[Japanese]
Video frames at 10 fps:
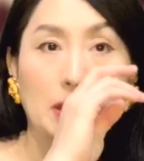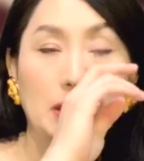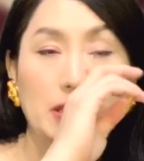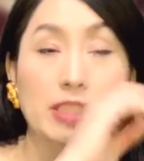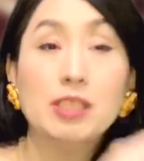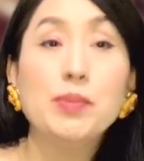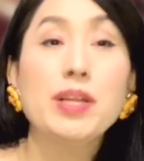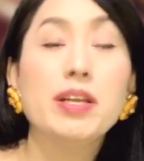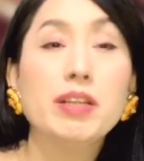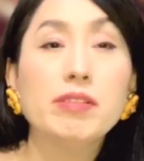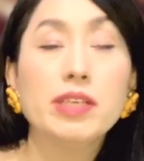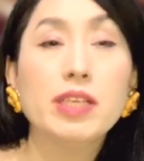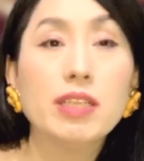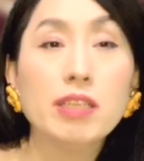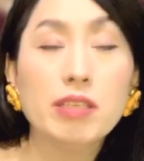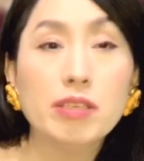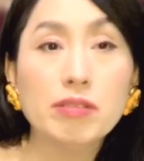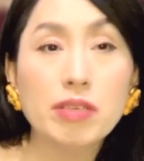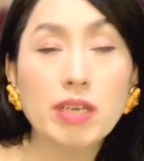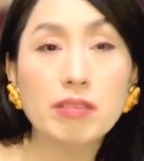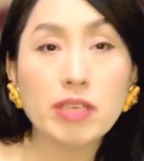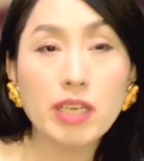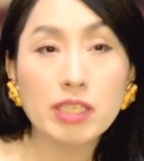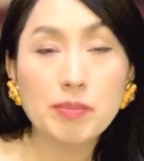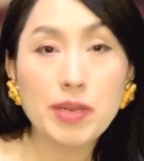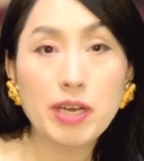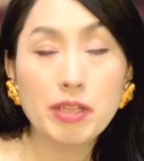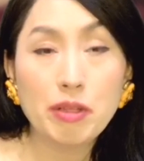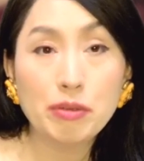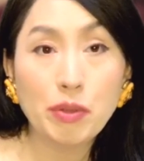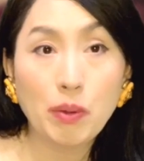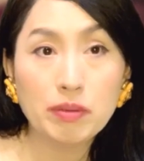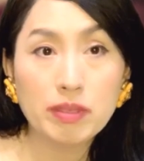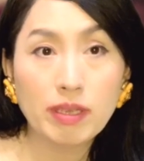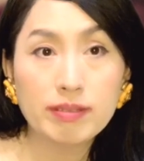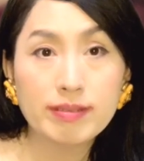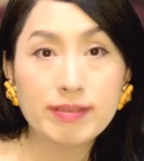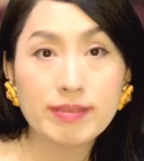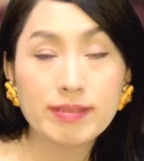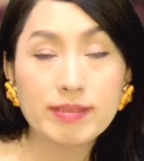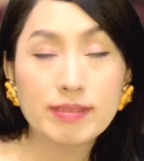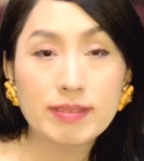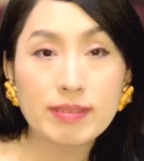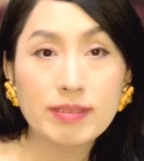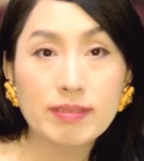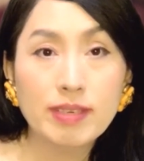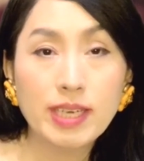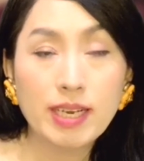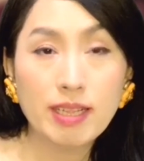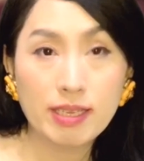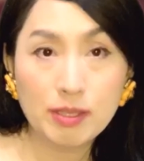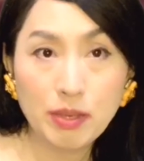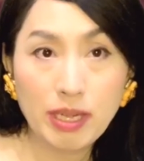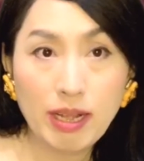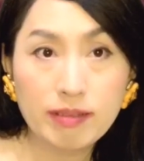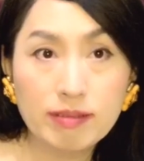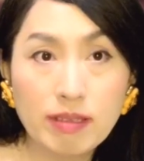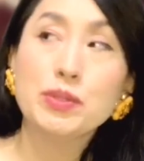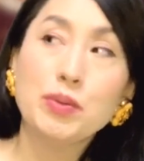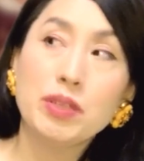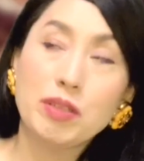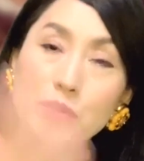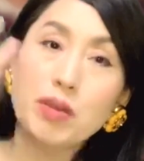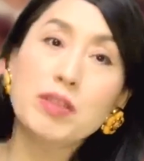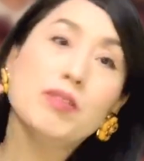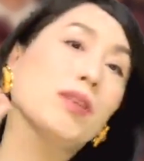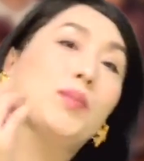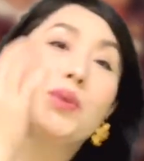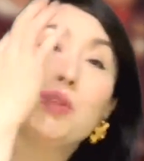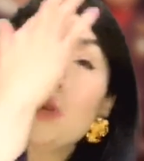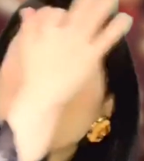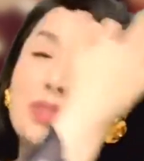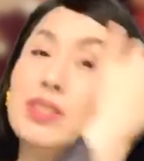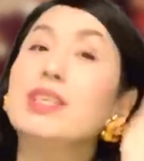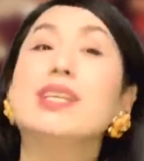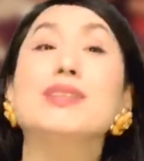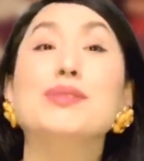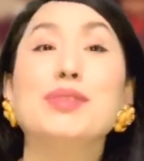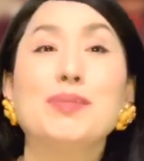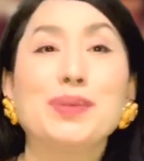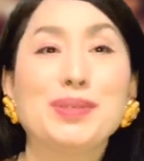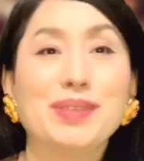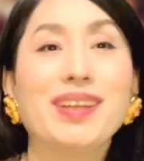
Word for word: いじめられるあなたに理由があるからいじめられてるのわからないそれがそうやって言われてるのがもう記憶に焼き付いてますね